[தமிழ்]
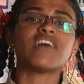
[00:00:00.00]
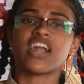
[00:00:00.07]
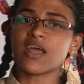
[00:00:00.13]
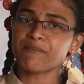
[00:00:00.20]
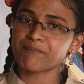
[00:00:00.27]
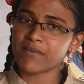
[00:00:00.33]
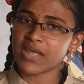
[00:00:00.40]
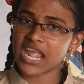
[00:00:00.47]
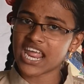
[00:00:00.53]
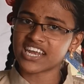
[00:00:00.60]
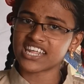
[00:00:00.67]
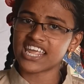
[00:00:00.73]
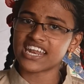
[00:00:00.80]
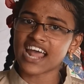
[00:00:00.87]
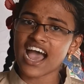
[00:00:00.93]
வனப்பு
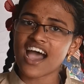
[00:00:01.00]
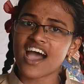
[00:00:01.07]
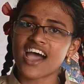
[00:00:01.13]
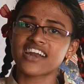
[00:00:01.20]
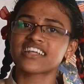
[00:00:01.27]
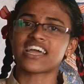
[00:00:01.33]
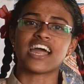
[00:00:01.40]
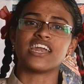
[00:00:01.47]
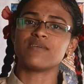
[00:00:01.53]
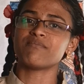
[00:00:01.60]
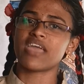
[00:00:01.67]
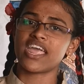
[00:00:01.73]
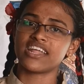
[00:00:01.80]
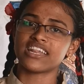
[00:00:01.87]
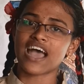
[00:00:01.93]
என்கிறார்
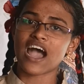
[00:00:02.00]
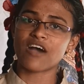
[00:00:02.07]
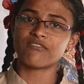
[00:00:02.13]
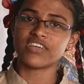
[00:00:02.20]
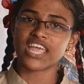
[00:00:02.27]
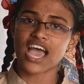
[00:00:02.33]
கனிமேதா